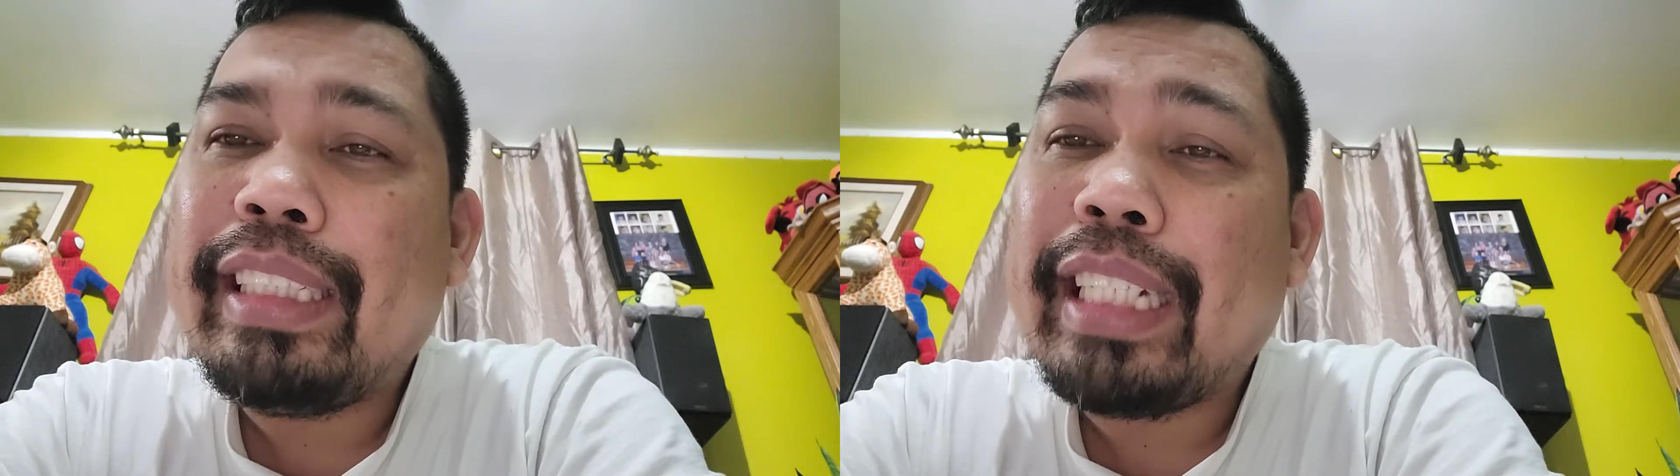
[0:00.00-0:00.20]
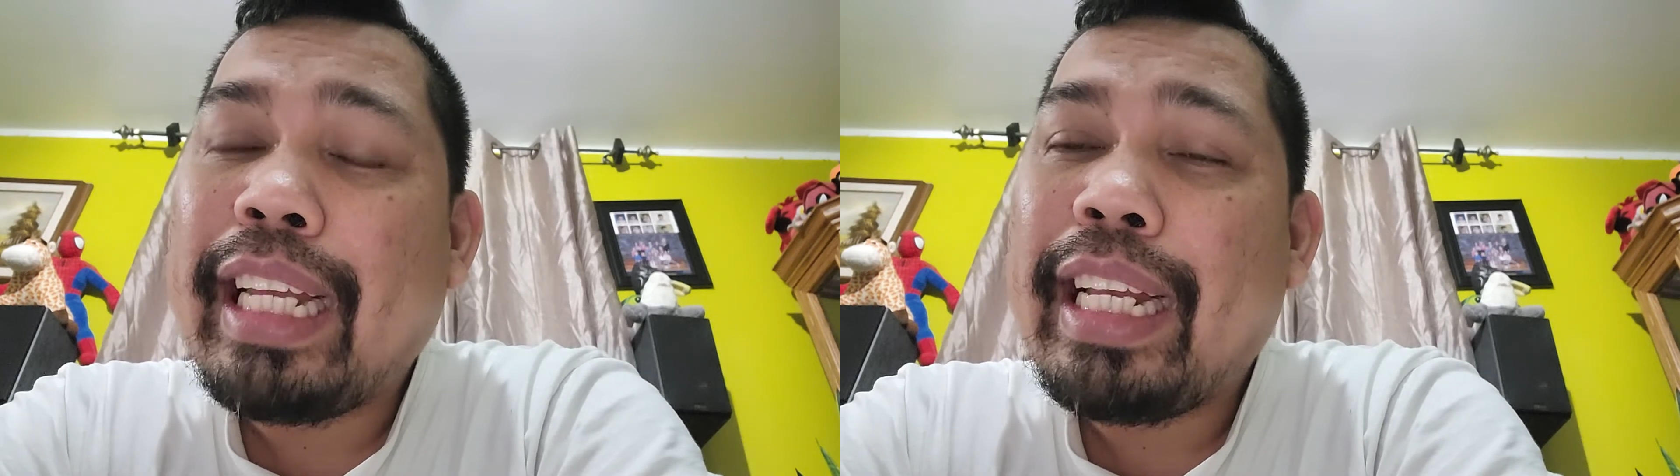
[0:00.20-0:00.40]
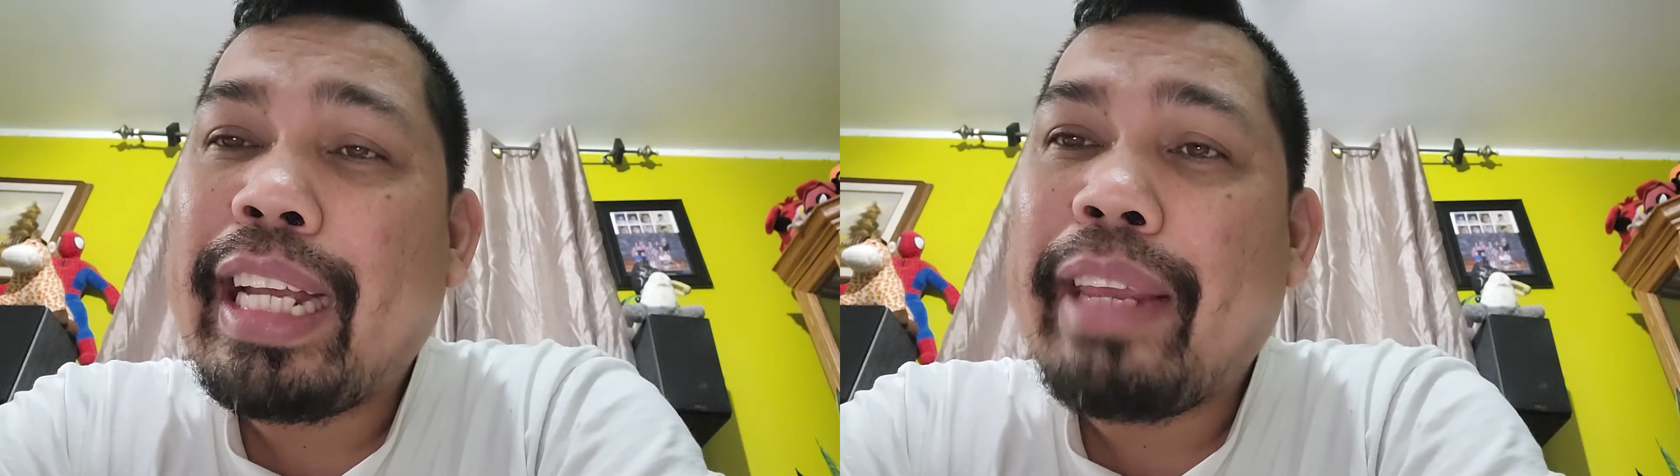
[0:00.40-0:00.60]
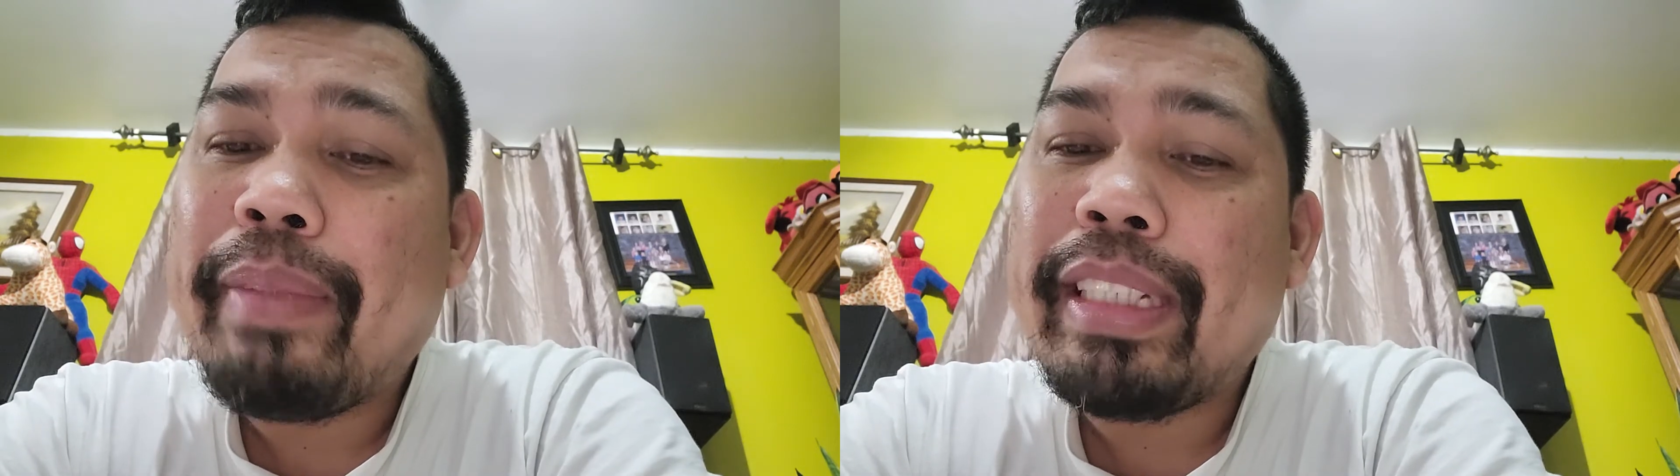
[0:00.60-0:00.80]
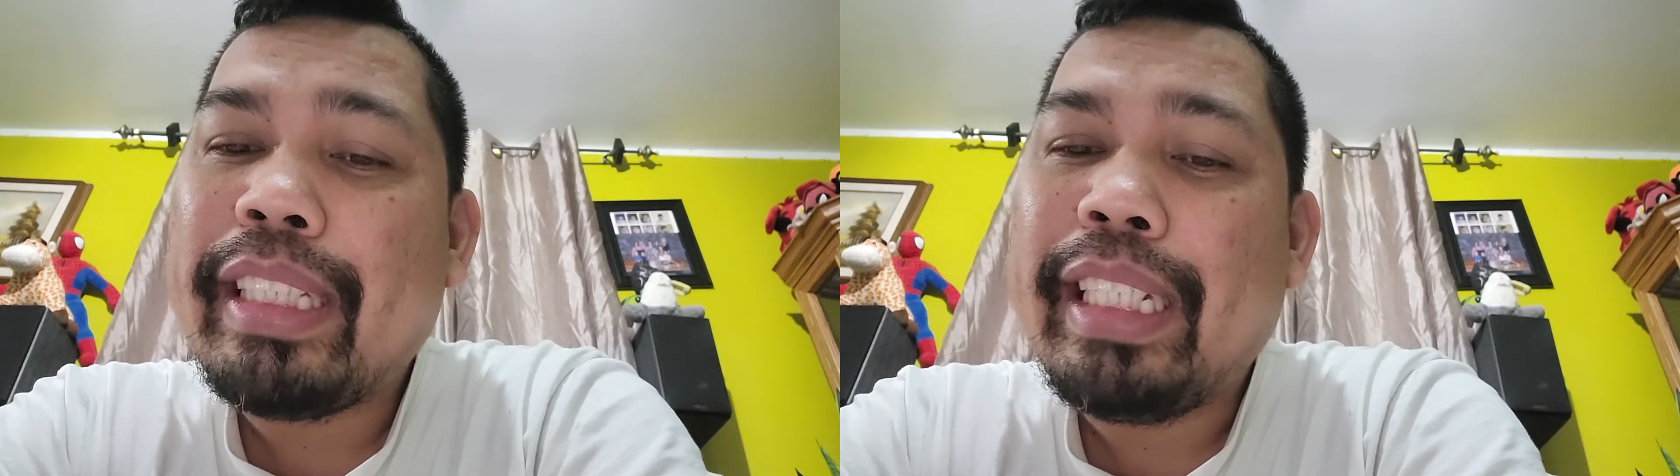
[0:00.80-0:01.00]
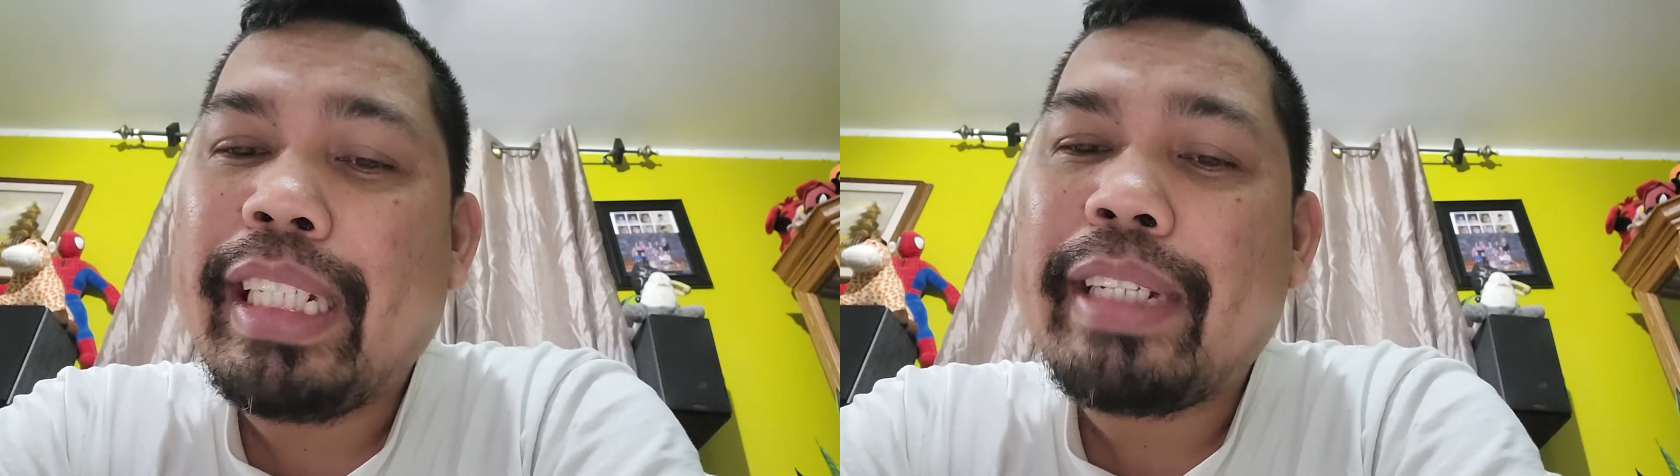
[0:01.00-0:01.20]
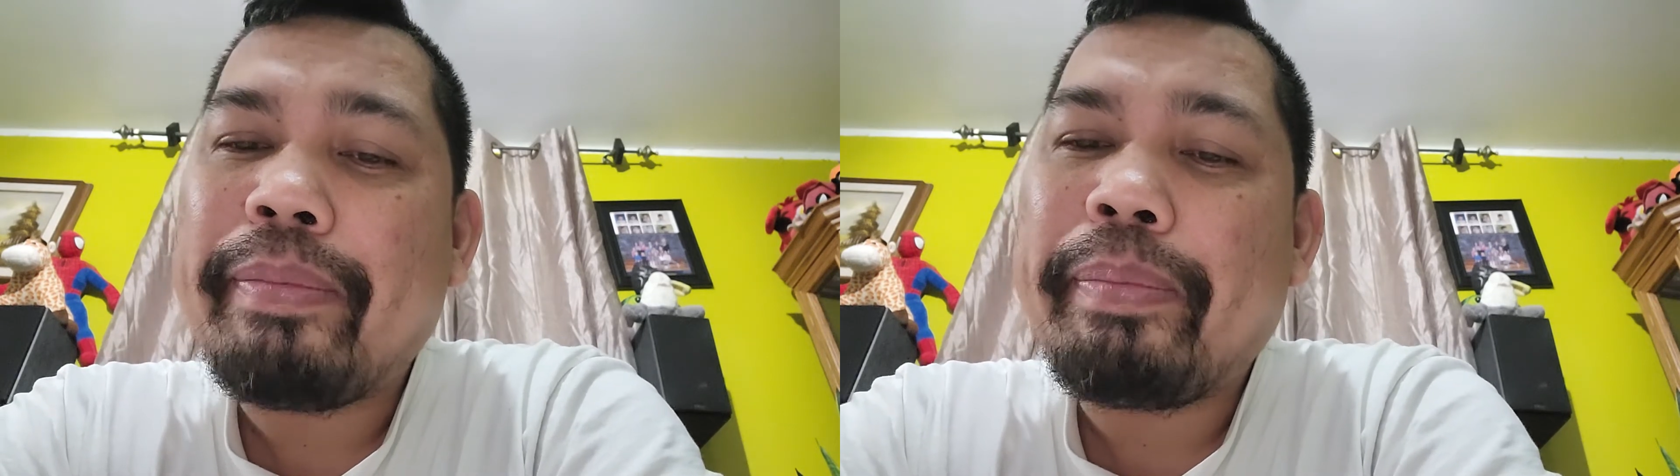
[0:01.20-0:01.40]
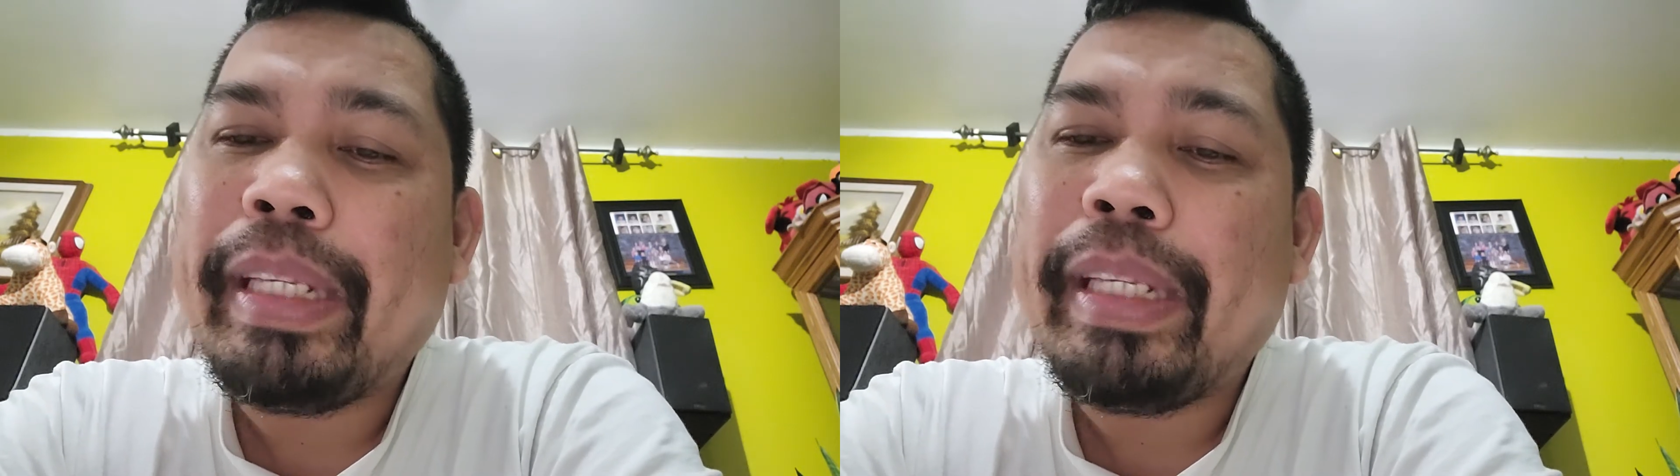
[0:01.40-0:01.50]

at saka kay Master